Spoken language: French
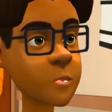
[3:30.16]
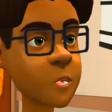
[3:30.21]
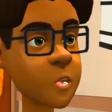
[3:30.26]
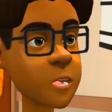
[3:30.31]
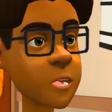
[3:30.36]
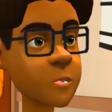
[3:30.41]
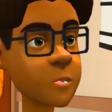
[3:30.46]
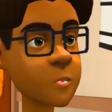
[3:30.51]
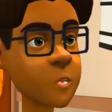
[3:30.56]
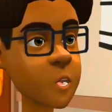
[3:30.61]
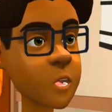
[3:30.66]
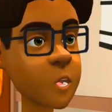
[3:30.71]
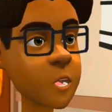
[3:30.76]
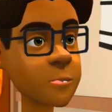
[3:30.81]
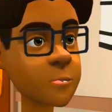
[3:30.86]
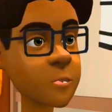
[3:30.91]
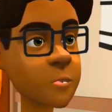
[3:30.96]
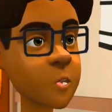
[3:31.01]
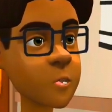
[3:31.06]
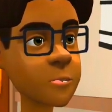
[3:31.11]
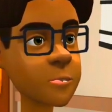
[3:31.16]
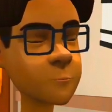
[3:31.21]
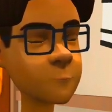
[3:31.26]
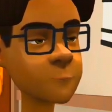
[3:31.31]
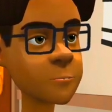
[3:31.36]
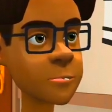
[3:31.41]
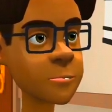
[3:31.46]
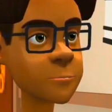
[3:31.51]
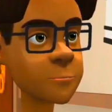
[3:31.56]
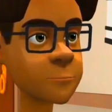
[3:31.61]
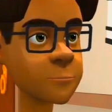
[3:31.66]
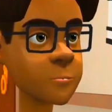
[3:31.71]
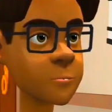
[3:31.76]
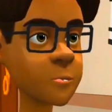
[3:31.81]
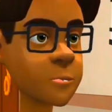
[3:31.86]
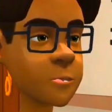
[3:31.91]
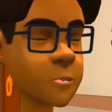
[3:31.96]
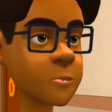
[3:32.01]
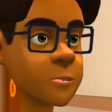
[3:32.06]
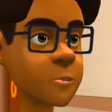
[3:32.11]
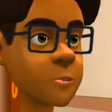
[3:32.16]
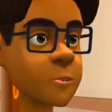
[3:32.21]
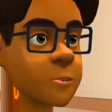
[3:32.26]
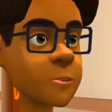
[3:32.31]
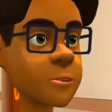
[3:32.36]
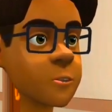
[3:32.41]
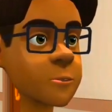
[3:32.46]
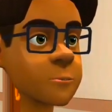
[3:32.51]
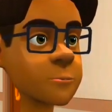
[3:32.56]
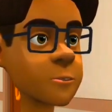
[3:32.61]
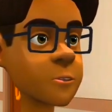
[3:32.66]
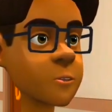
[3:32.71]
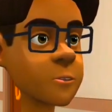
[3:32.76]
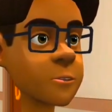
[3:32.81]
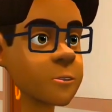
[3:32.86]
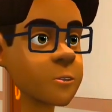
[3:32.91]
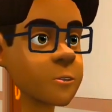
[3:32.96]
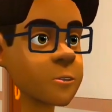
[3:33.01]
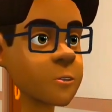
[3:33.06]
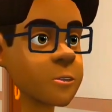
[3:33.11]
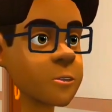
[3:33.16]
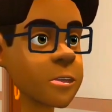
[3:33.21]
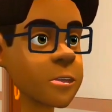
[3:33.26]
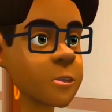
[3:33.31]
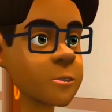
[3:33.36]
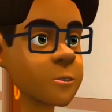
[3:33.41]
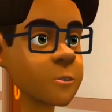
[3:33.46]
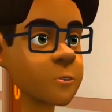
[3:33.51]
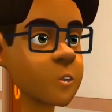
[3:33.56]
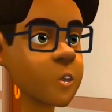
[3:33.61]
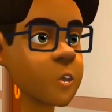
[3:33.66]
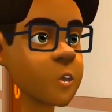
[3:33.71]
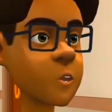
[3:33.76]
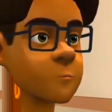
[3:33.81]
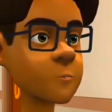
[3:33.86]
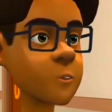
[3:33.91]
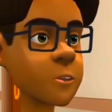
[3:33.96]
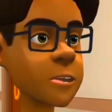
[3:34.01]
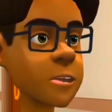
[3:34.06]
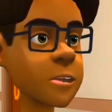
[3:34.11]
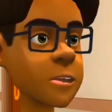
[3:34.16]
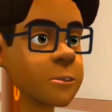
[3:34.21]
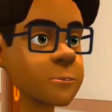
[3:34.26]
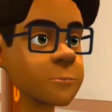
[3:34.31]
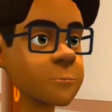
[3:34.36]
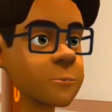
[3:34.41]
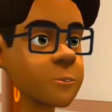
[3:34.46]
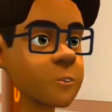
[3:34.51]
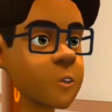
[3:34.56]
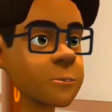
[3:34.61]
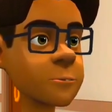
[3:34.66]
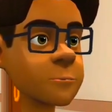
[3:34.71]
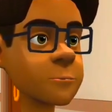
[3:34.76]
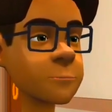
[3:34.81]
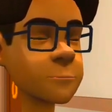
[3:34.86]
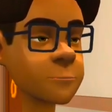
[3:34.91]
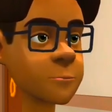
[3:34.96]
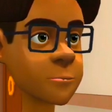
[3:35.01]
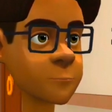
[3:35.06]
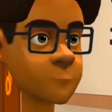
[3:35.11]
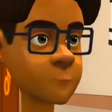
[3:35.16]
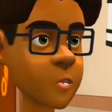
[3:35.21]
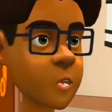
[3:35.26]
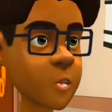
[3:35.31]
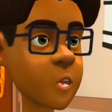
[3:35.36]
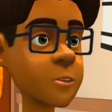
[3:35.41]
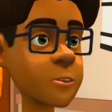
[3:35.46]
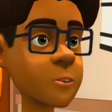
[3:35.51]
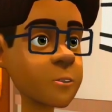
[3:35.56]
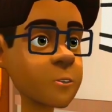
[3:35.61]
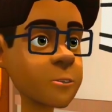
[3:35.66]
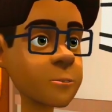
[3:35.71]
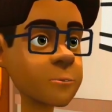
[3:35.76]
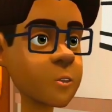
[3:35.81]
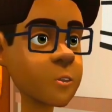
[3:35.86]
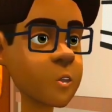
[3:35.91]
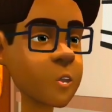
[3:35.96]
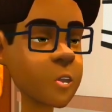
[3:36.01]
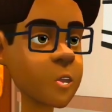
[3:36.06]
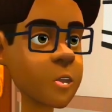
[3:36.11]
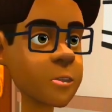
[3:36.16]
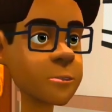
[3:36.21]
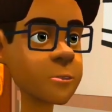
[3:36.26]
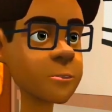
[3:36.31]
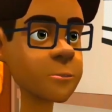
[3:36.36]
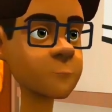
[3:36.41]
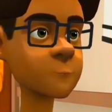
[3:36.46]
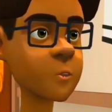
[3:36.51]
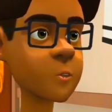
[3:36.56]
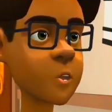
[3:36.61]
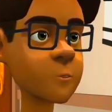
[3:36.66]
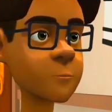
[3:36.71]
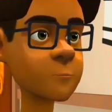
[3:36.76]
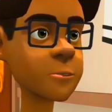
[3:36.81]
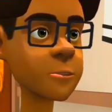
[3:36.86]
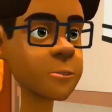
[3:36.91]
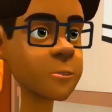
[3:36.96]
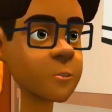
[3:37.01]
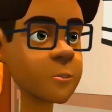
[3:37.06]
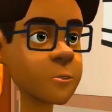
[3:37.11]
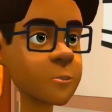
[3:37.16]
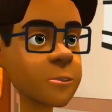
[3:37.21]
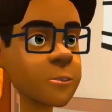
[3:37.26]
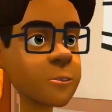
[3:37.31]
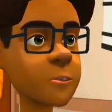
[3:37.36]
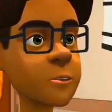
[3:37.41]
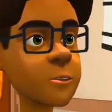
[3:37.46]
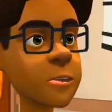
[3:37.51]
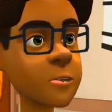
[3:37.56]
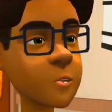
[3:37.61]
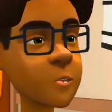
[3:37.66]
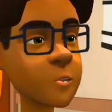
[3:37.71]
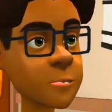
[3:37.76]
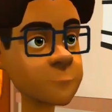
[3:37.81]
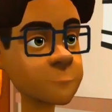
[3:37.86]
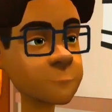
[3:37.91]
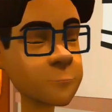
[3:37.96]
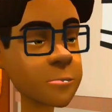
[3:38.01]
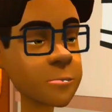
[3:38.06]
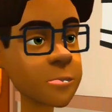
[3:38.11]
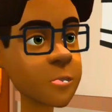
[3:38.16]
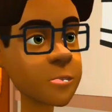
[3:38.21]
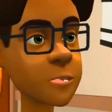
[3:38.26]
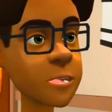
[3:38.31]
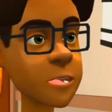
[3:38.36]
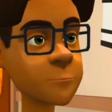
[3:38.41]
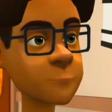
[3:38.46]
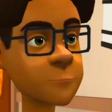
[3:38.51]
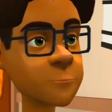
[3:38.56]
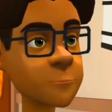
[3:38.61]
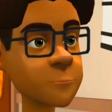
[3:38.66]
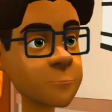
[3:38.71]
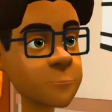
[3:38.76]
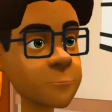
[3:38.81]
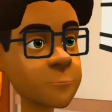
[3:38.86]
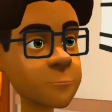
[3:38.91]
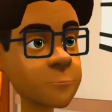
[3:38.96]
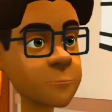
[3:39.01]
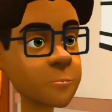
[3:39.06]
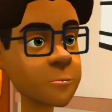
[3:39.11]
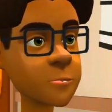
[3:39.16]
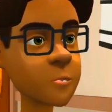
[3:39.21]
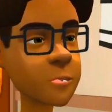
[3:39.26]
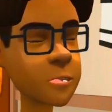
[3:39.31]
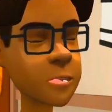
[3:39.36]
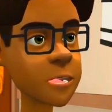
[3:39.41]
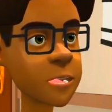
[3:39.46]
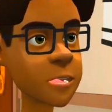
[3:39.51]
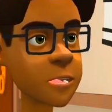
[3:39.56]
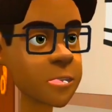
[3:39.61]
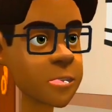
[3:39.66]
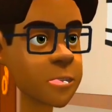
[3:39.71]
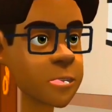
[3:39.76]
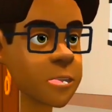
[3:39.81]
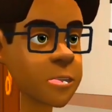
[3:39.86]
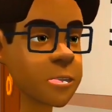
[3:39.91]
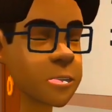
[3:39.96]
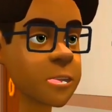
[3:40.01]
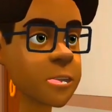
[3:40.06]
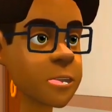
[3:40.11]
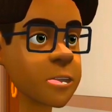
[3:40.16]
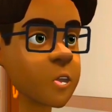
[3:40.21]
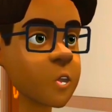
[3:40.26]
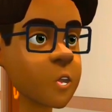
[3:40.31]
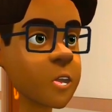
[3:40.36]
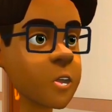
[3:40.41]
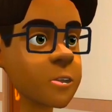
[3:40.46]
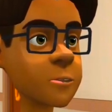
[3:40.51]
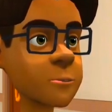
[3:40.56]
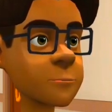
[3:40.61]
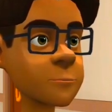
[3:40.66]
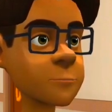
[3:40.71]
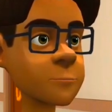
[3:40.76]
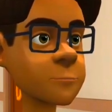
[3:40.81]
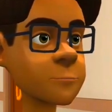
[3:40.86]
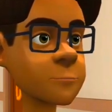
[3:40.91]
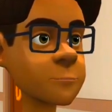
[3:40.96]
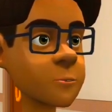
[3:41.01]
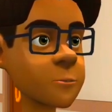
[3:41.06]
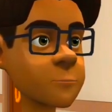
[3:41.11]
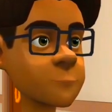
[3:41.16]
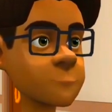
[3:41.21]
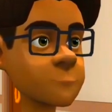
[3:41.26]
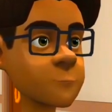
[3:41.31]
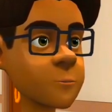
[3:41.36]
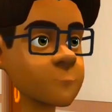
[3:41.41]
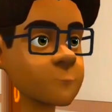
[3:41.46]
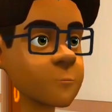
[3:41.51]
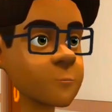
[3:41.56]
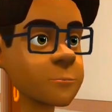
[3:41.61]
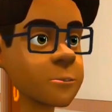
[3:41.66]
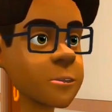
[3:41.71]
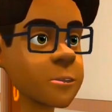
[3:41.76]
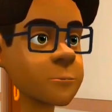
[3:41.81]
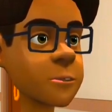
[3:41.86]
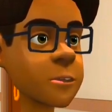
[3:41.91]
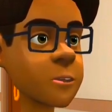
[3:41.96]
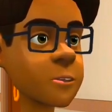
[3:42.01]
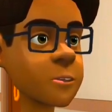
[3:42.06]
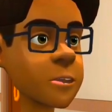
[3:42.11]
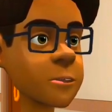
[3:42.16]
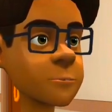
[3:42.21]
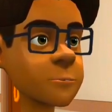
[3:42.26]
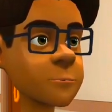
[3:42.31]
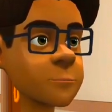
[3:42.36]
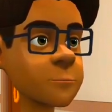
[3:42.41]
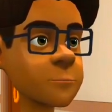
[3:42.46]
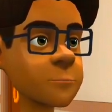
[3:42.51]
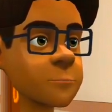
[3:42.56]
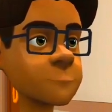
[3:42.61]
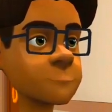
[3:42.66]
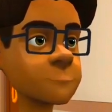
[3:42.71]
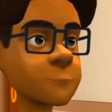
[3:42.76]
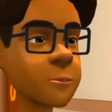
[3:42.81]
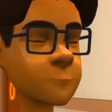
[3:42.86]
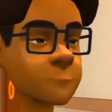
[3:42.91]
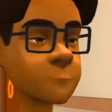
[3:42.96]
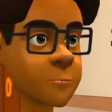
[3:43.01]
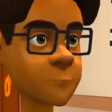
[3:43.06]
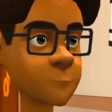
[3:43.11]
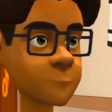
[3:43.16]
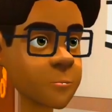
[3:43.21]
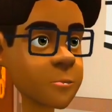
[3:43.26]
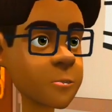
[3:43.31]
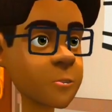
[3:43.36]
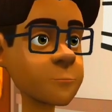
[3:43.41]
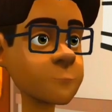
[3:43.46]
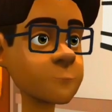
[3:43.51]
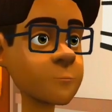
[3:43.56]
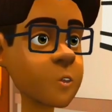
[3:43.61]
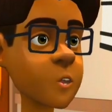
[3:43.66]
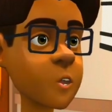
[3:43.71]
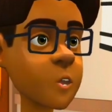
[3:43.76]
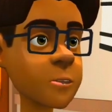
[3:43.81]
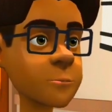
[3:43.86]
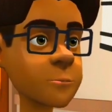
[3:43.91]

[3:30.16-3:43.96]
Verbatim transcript: elle a dû avoir mal, hein. ouh, là on a, on a entendu la réaction, ouh là là, qu'est-ce qu'elle a eu mal, elle a bien crié en plus, ouh là là là là, ça a dû lui faire mal, mais,